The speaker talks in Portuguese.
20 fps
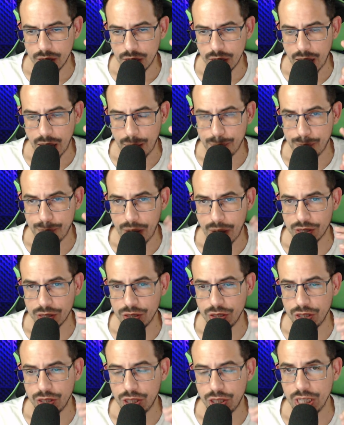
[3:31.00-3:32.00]
a parte
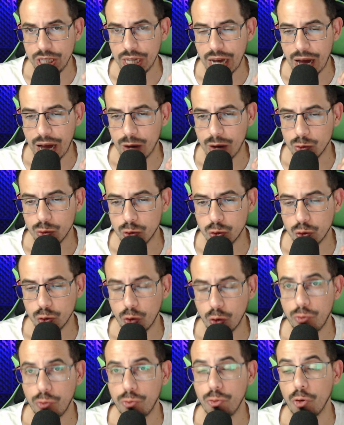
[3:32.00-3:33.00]
de tirar o
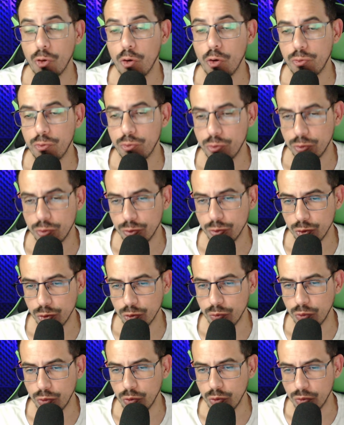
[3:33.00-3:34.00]
som fofo do
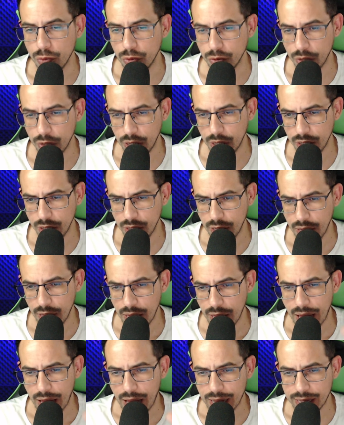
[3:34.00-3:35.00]
bumbo, né?
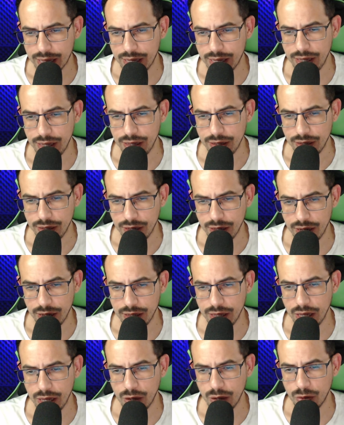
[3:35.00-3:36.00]
Aqui ele
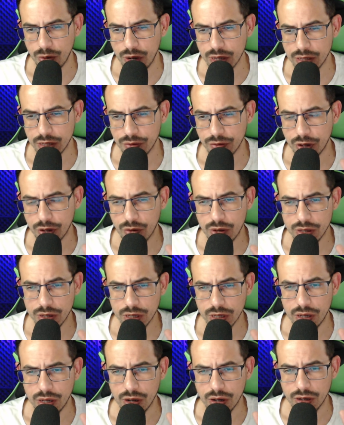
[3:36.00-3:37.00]
deu essa frequência
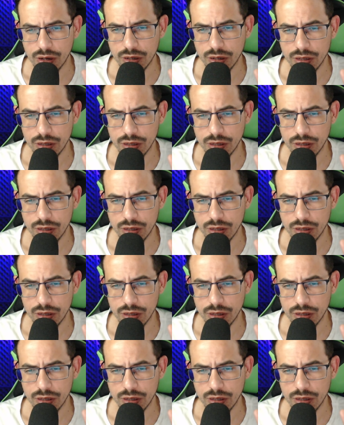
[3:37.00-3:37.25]
aqui, ó.